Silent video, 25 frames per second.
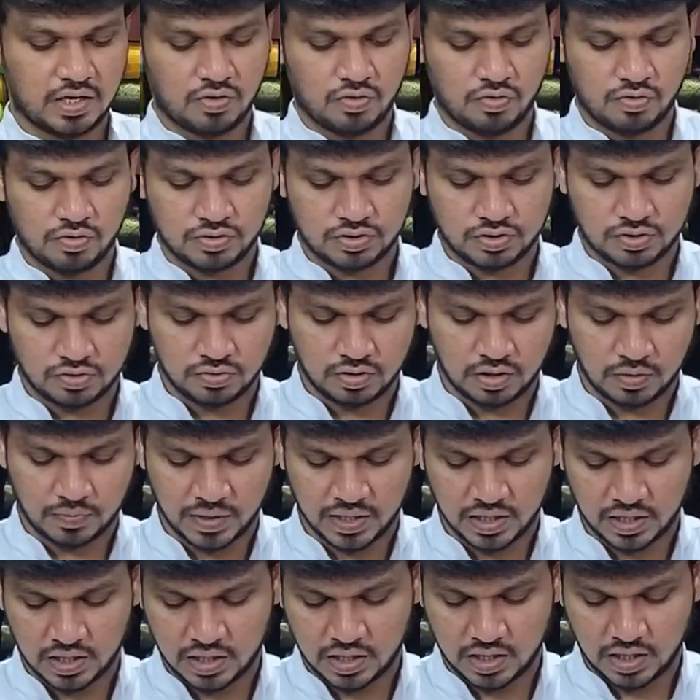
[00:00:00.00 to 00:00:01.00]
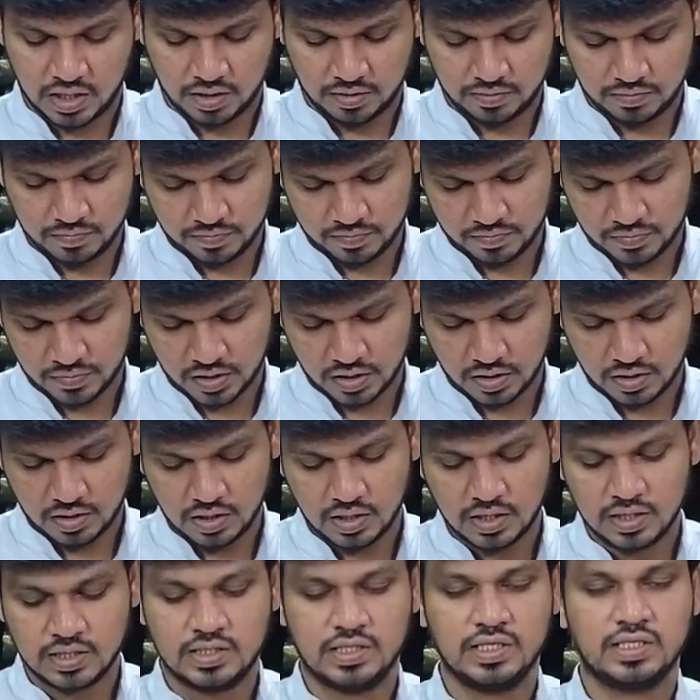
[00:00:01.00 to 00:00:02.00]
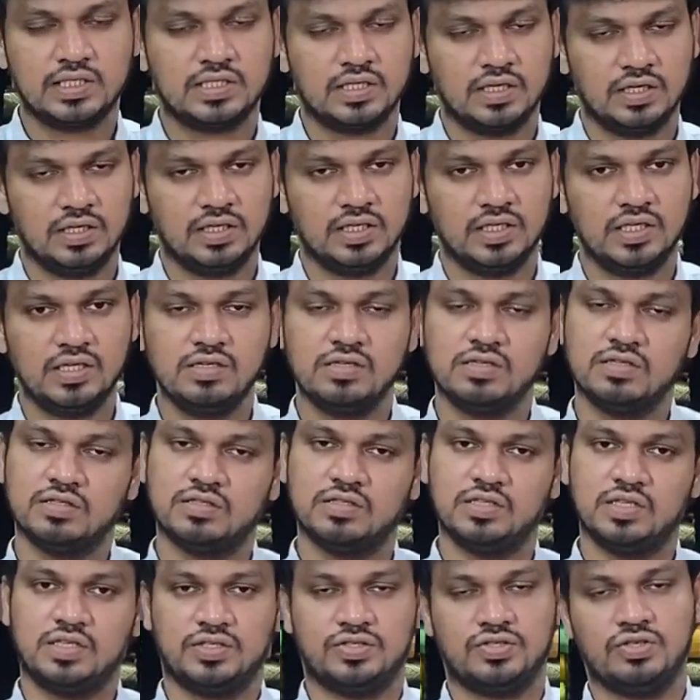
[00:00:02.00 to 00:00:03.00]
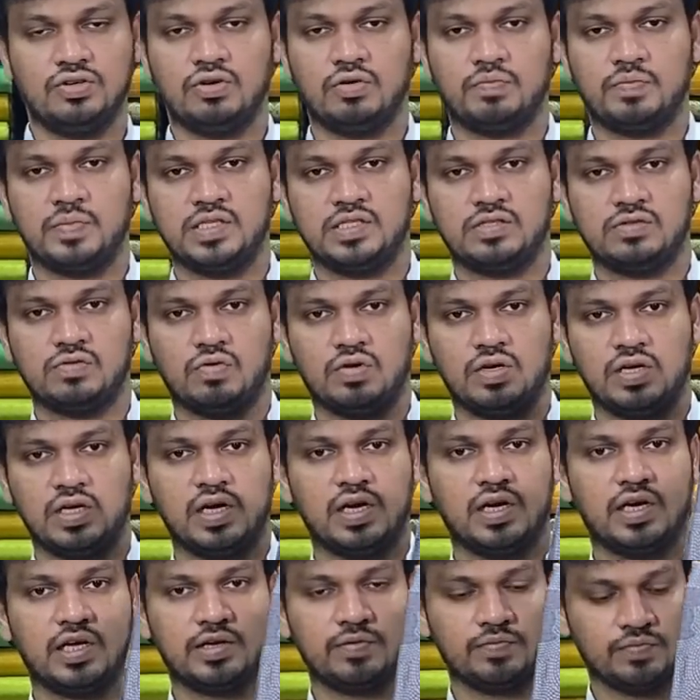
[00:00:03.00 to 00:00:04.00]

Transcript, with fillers: కాస్ట్ కూడా ఇది సిక్స్ హండ్రెడ్ సిక్స్టీ రూపీస్ ఉంది అండి